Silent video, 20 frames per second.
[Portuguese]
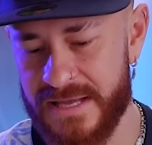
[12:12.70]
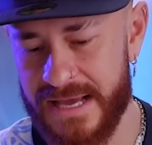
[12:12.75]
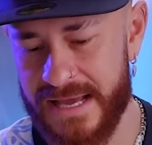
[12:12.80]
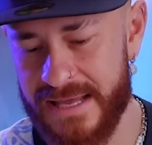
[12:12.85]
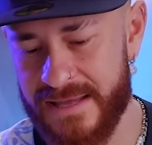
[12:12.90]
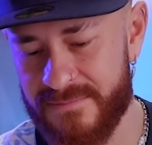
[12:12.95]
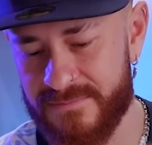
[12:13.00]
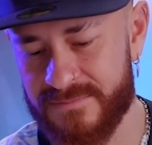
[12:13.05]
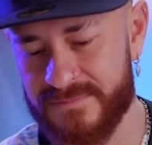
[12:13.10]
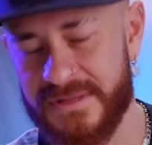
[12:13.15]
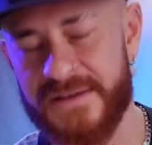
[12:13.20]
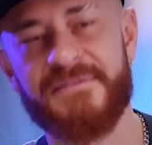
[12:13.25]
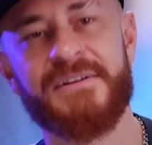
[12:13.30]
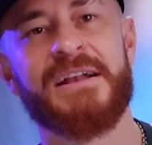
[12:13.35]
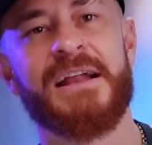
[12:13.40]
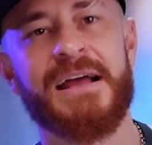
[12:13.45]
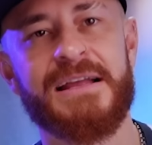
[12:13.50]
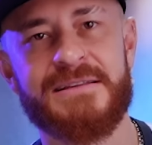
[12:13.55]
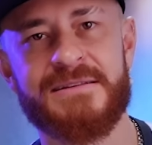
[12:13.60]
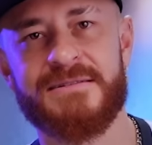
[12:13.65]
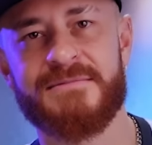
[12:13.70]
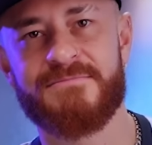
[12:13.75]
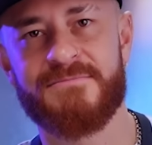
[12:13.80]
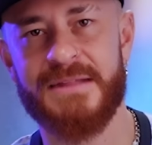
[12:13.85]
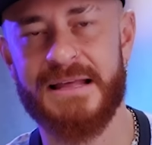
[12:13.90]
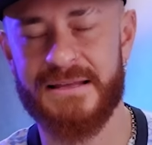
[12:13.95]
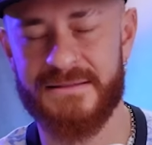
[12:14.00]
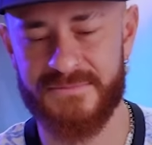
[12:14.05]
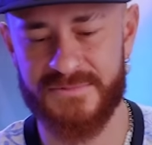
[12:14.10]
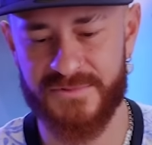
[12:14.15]
E aí, na verdade,
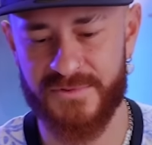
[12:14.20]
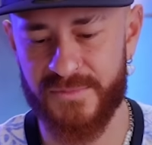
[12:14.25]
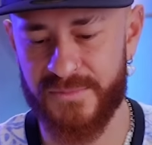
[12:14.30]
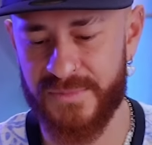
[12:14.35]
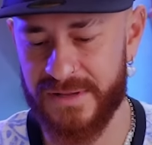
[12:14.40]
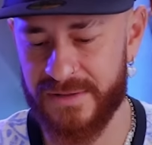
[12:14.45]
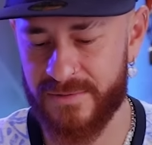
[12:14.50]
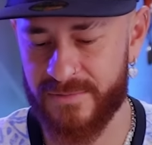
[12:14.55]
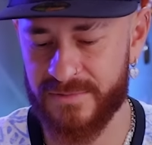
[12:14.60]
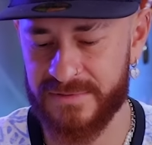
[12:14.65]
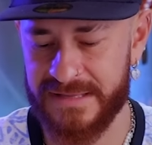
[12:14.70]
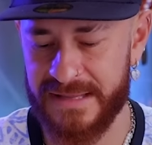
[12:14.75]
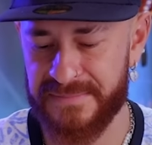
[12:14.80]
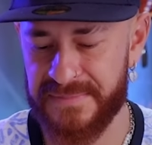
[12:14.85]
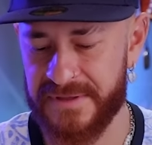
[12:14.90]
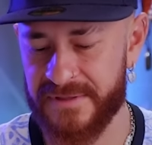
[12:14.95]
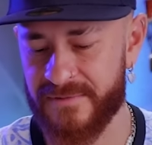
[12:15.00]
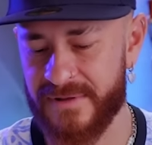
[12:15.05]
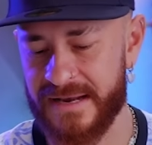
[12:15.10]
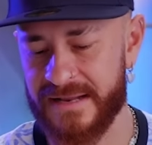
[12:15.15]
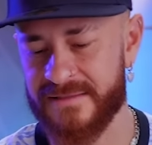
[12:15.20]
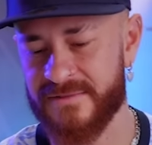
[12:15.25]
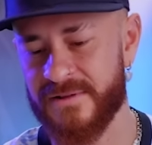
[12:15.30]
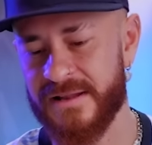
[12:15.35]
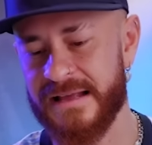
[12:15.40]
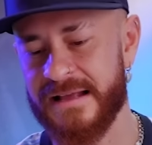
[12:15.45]
né, descobri com o tempo que não era tão